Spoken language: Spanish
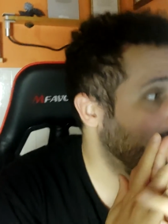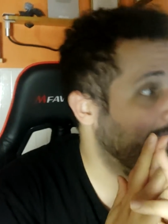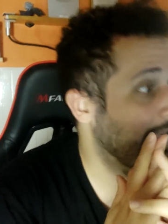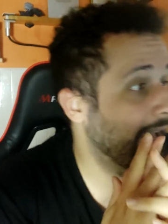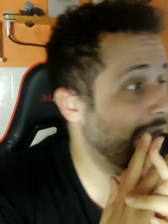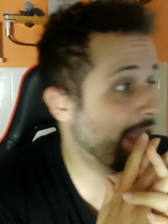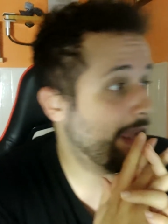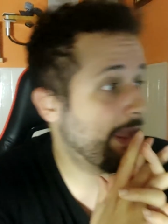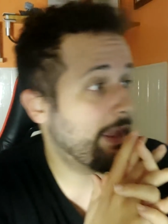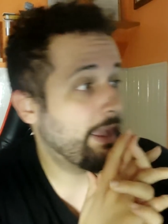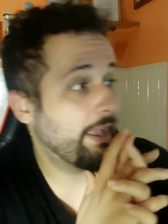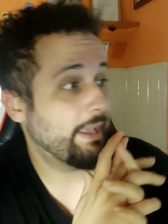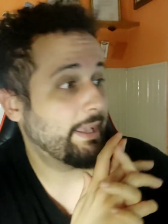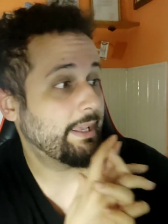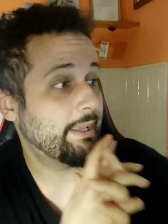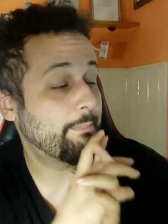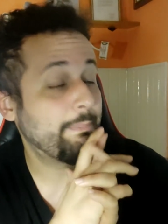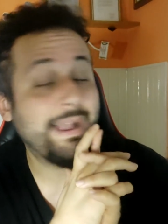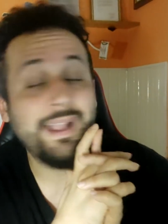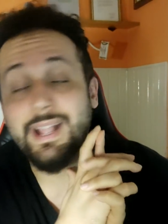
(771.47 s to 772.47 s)
Eh,
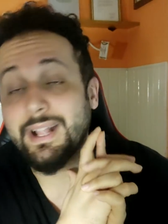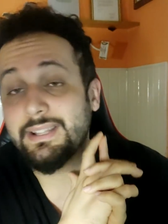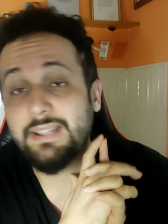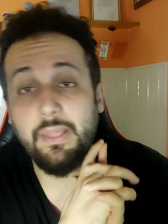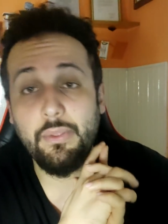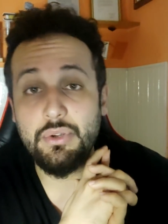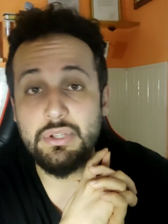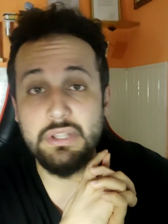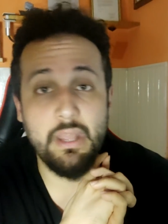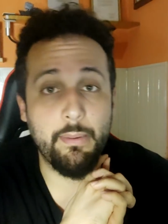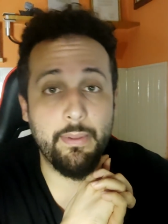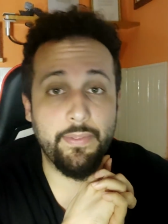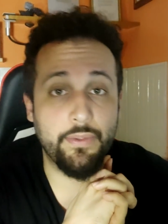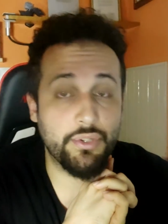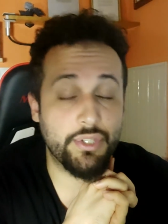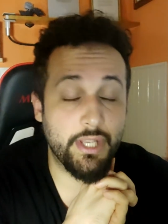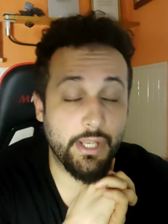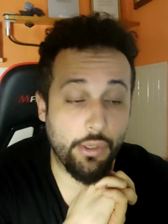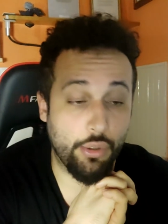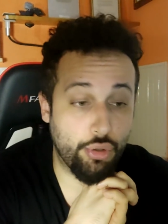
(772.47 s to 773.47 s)
me ha encantado este vídeo,
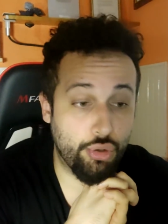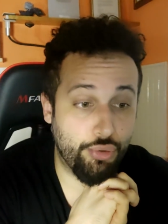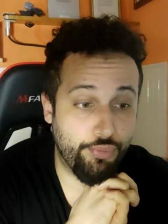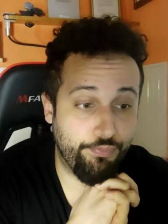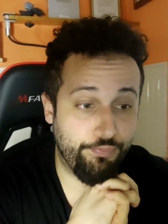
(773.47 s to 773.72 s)
chicos.